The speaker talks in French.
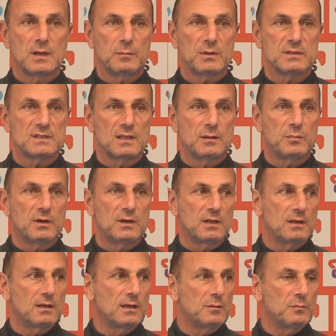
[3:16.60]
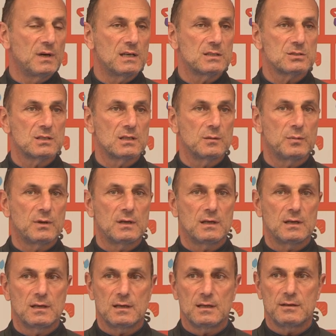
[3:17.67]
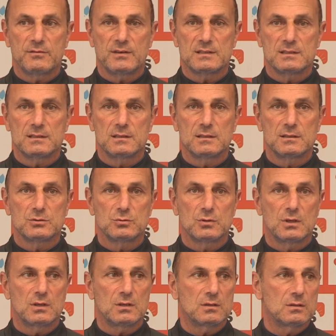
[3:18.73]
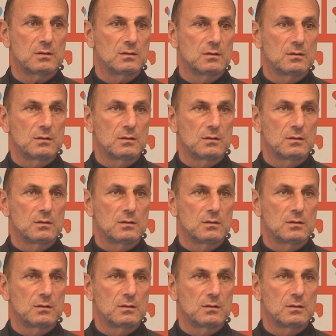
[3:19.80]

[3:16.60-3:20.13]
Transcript: après ça dépend les, matchs, ça dépend la, la fatigue des joueurs.